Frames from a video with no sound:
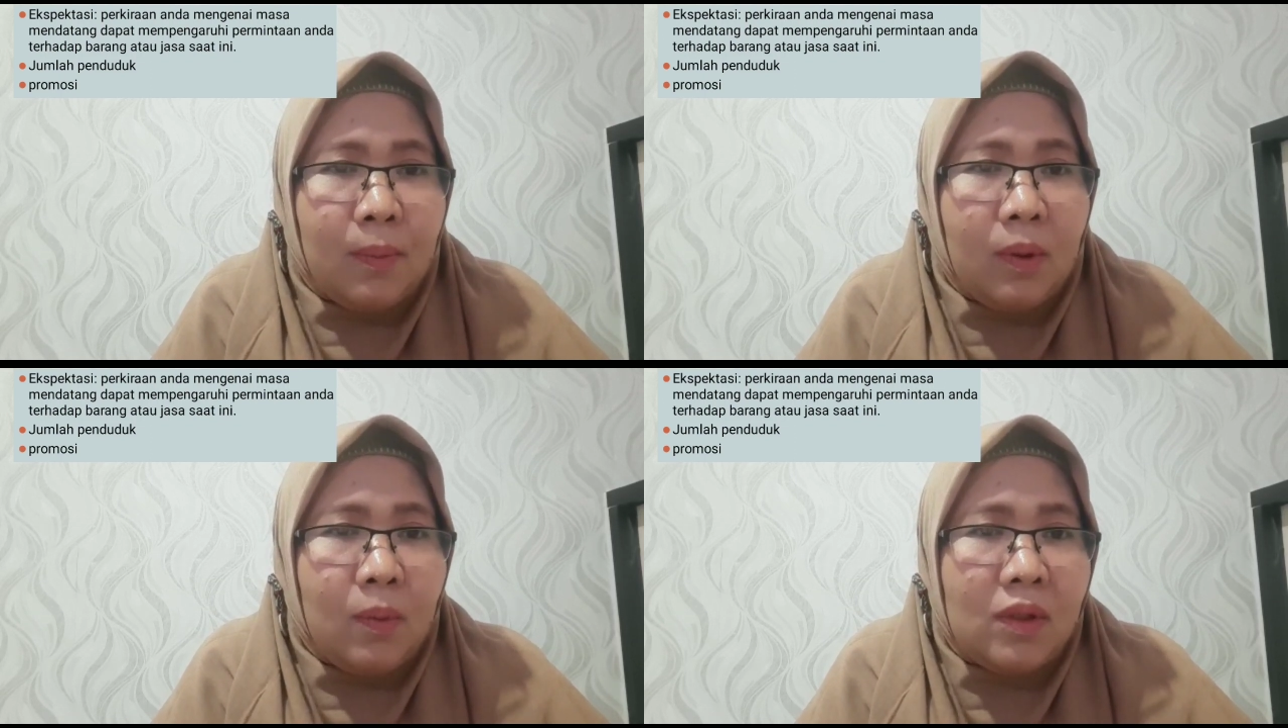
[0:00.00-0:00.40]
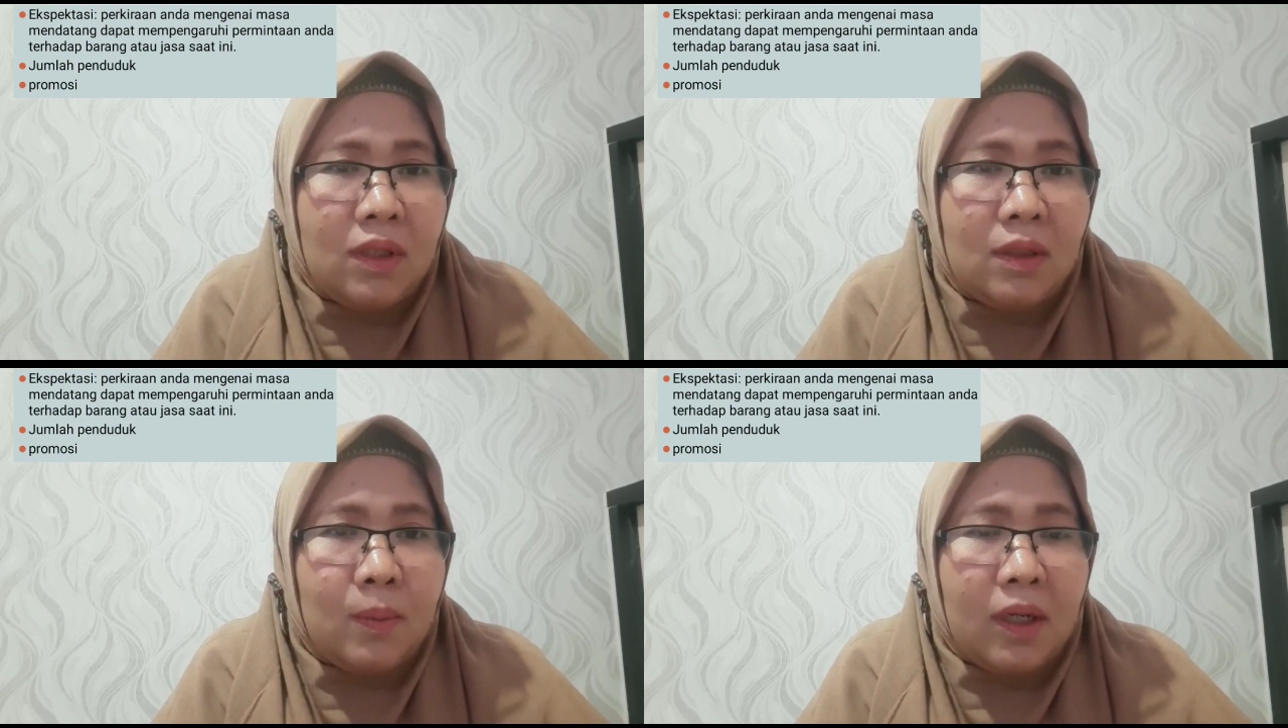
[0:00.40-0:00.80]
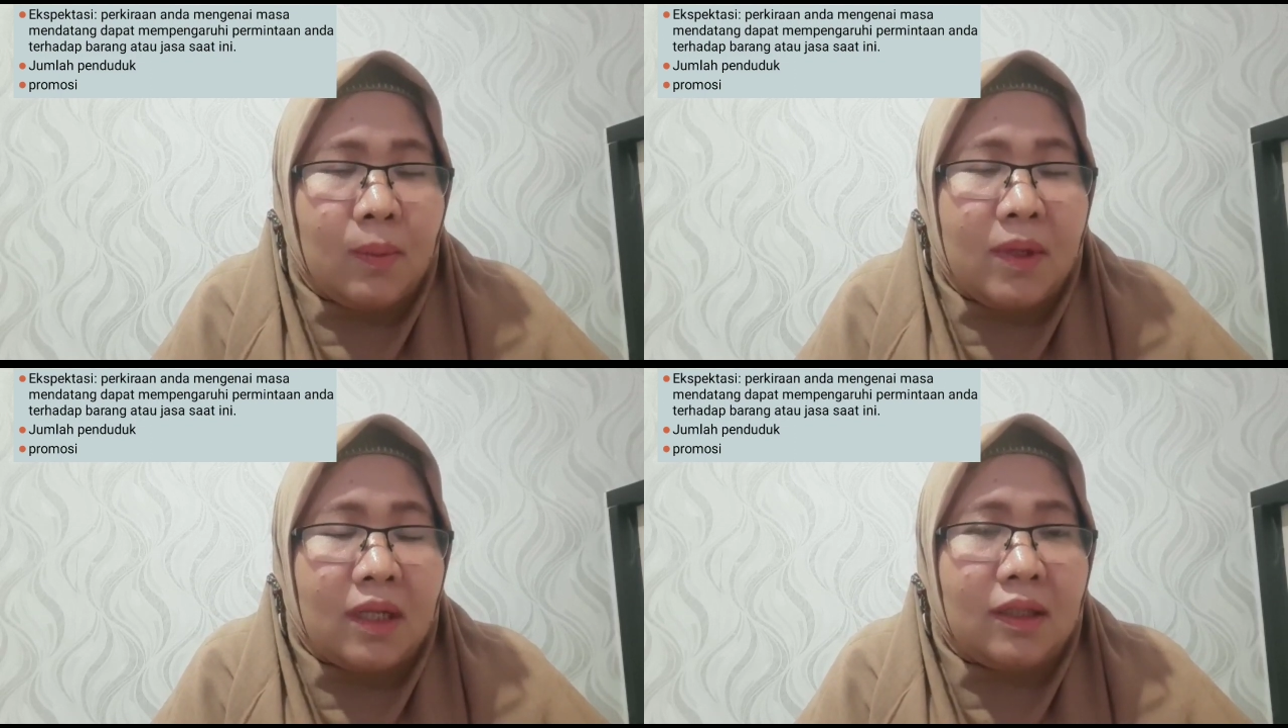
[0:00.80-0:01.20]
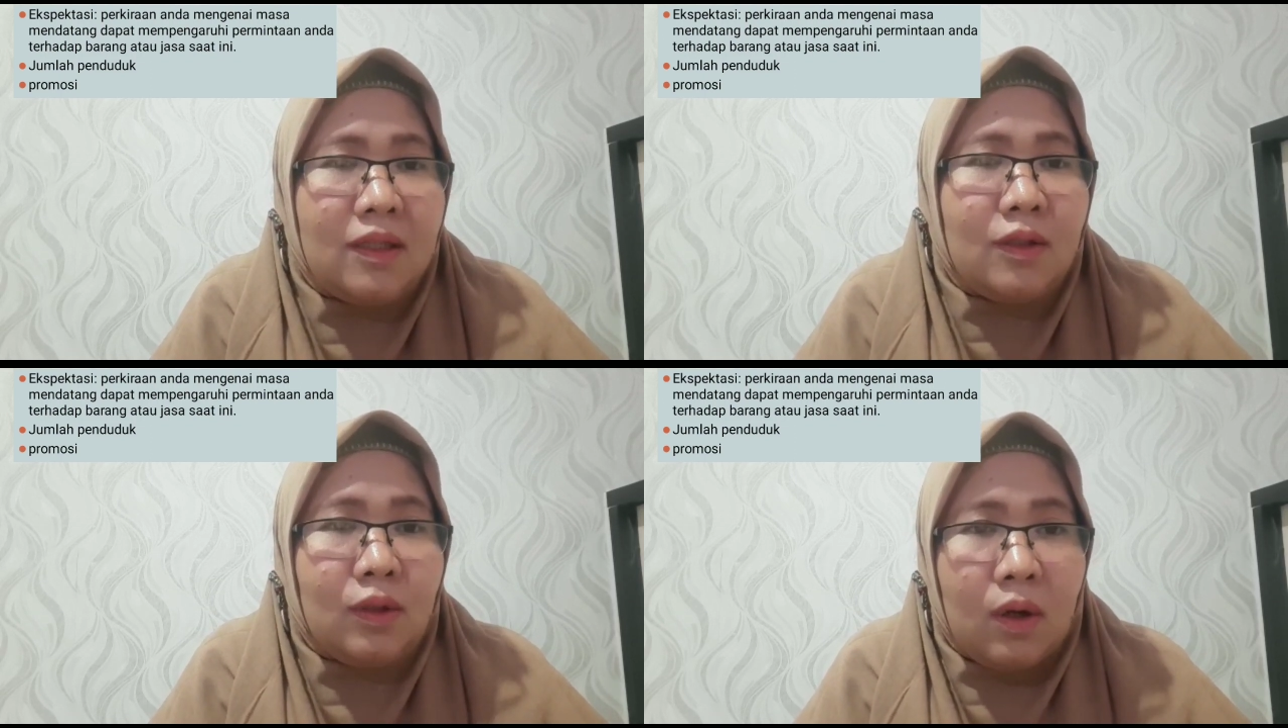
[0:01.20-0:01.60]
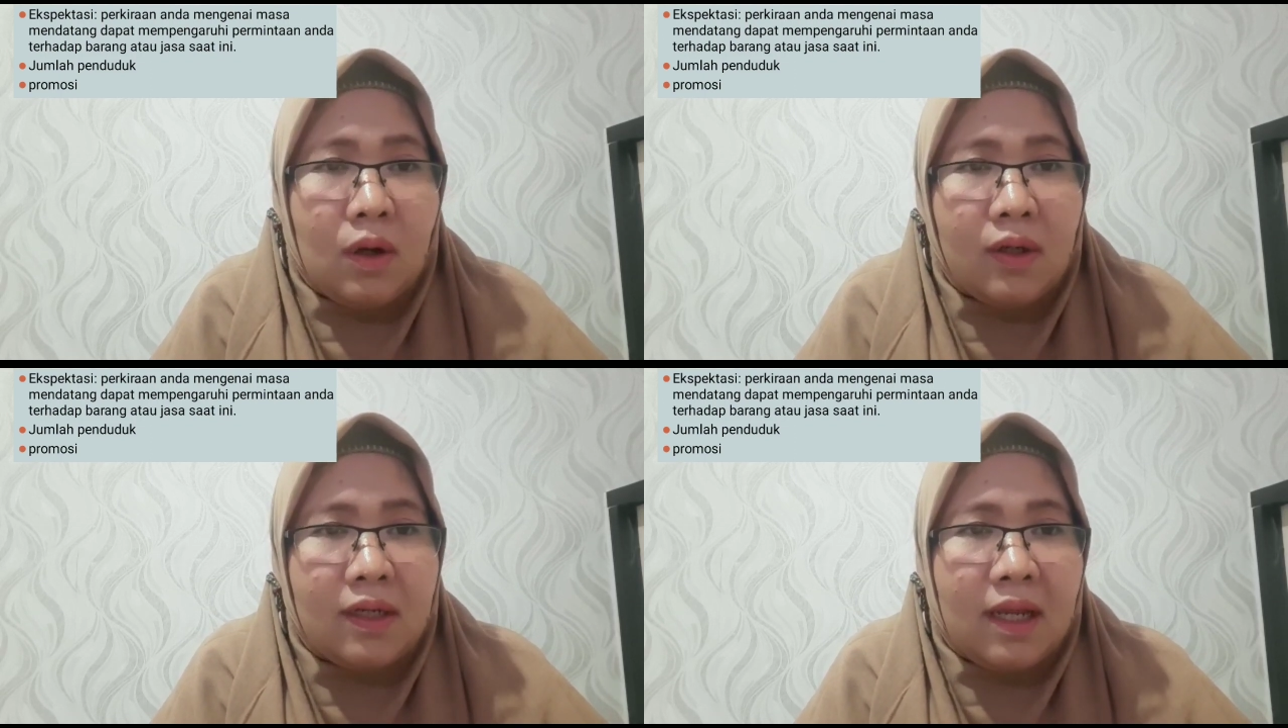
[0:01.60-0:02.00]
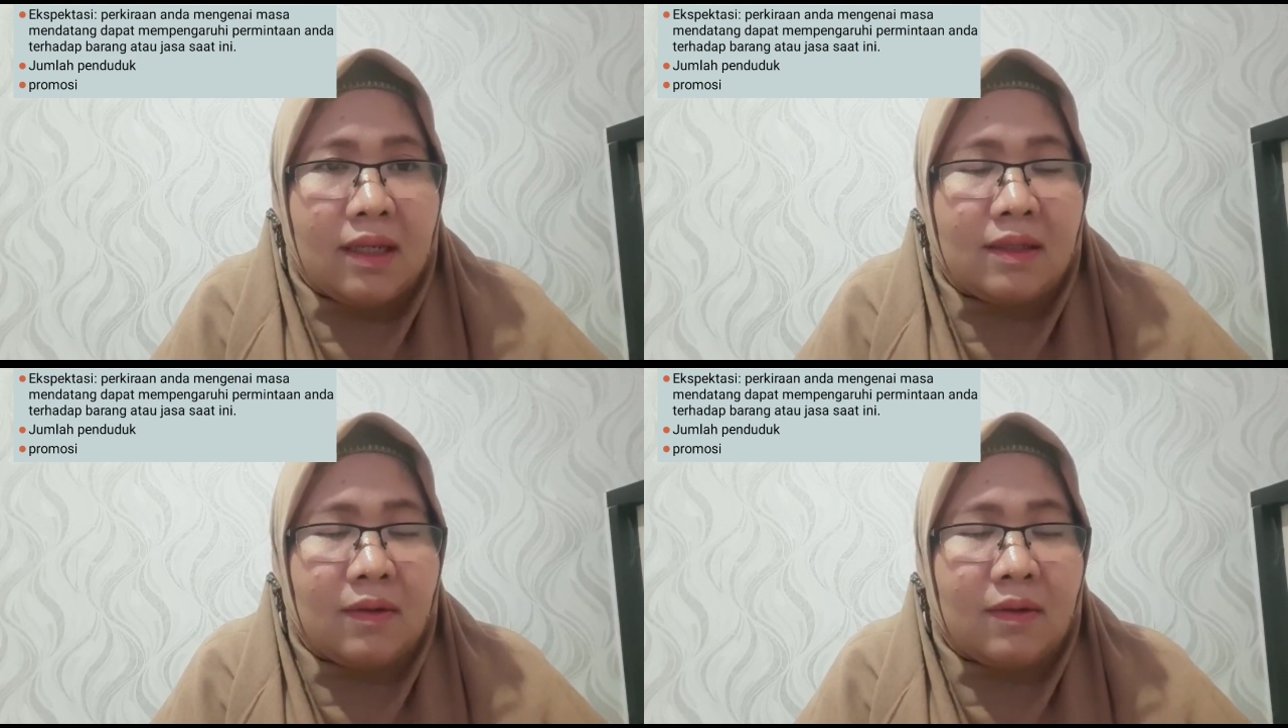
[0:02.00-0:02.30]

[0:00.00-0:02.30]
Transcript: promosi, semakin banyak diskon ya,